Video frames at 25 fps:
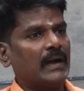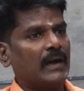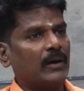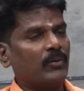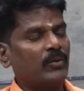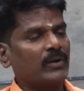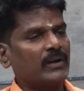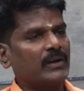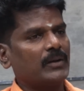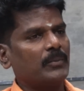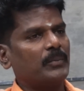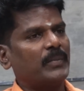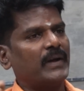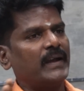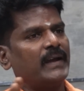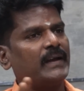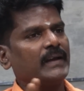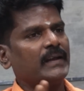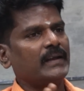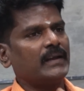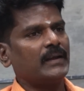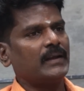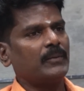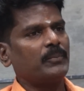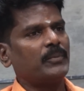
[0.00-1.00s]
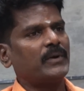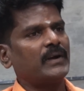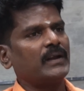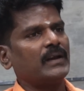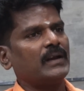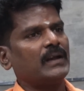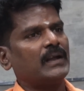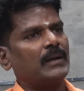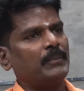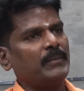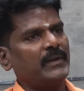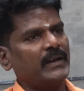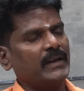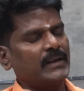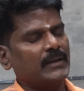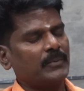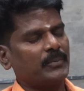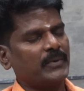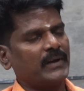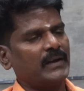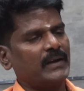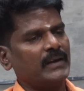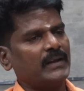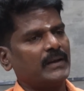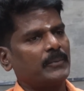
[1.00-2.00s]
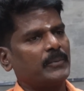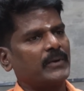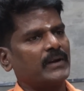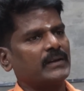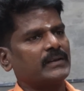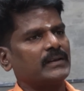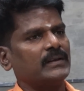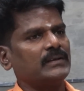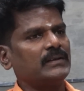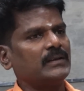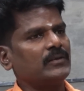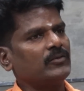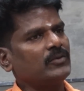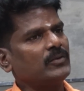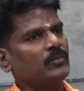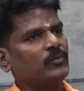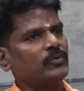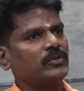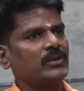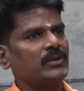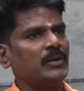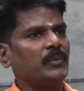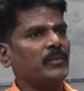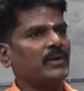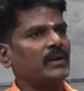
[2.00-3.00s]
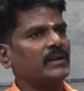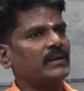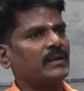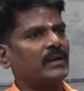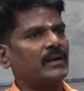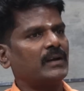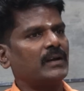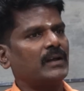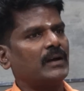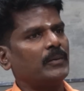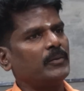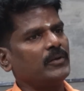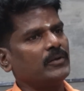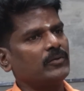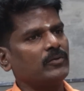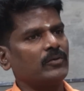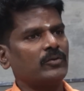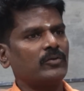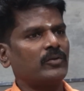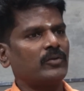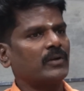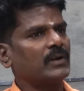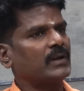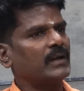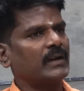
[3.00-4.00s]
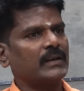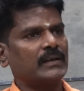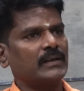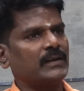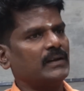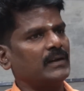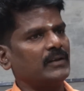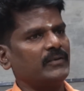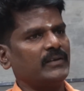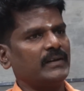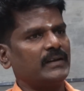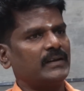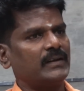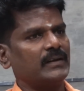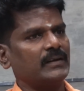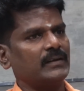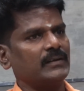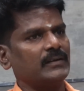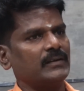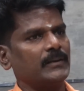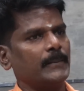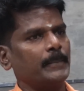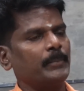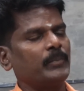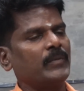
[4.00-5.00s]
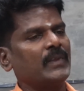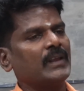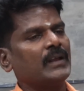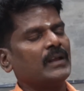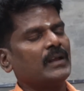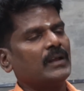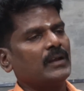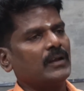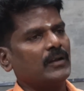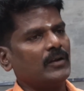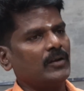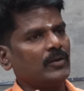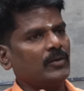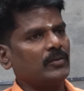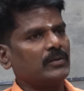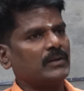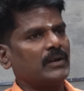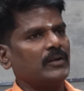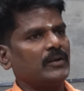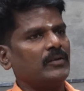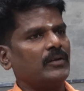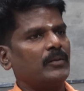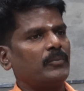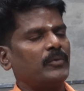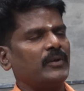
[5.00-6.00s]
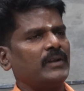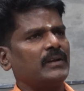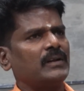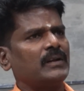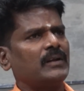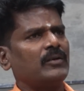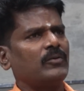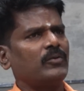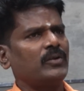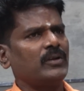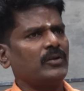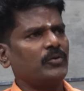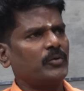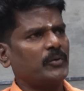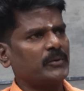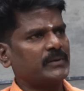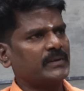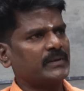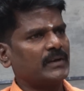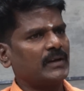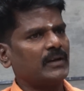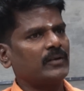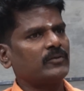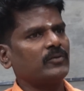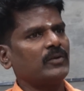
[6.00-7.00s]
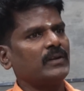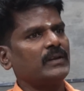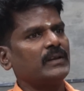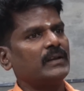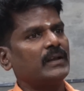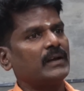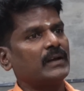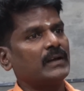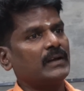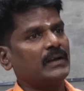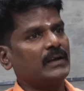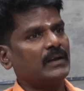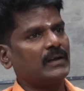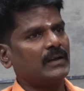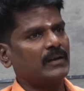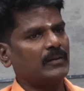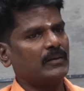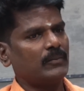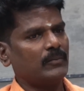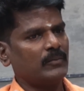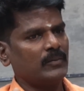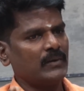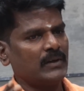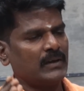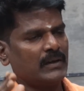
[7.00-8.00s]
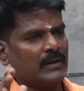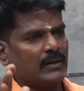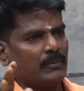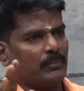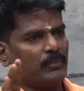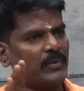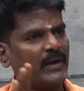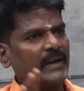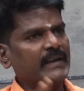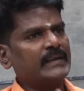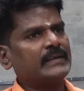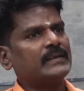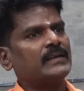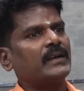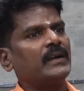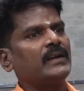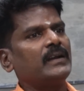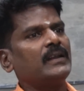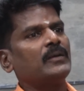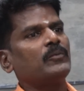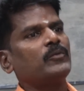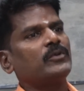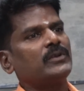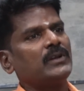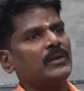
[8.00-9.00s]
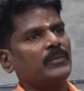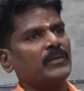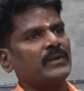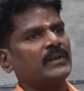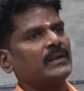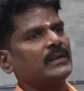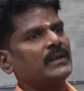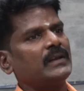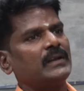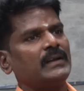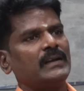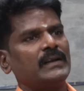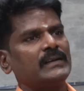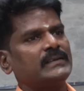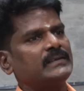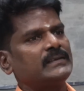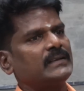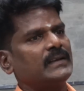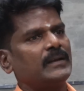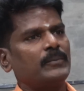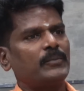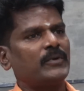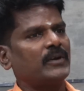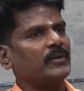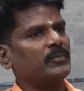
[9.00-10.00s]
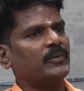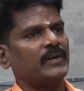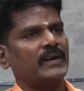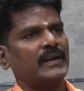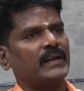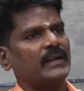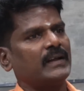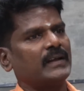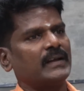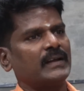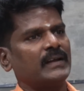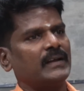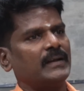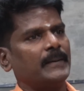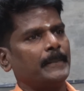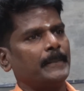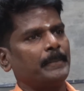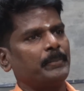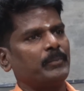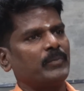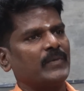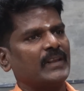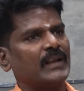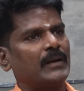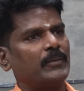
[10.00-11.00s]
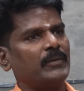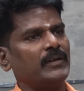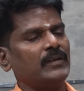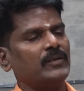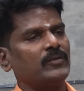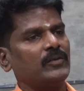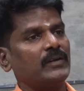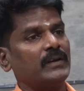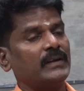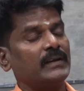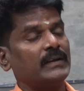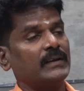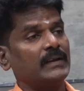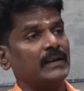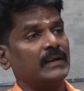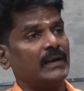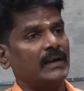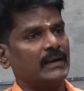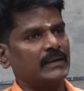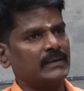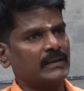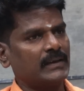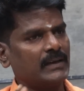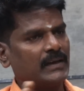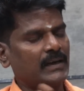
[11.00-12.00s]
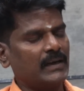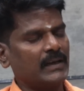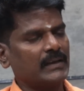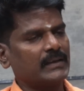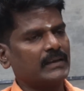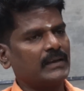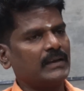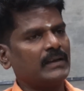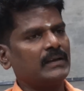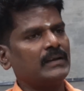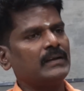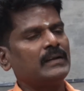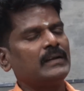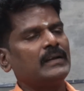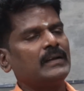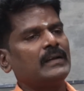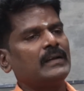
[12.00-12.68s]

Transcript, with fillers: அவருக்கு பயண ஏற்பாடுகளை அமெரிக்க பயண ஏற்பாடு செஞ்சது வந்து முஸ்லீம்கள் தான் அப்படின்னு சொல்லிட்டு ஒரு கருத்து நிலவிட்டு இருக்குது இன்னும் தெளிவாக பண்ணிங்கன்னா ஒரு யூடியூப் சேனலாக சொல்லியிருந்தாங்க பாகிஸ்தானிய முஸ்லீம்கள் தான் இந்த நிகழ்ச்சியை ஏற்பாடு பண்ணாங்க அப்படின்னு சொல்லிட்டு அதனால தான்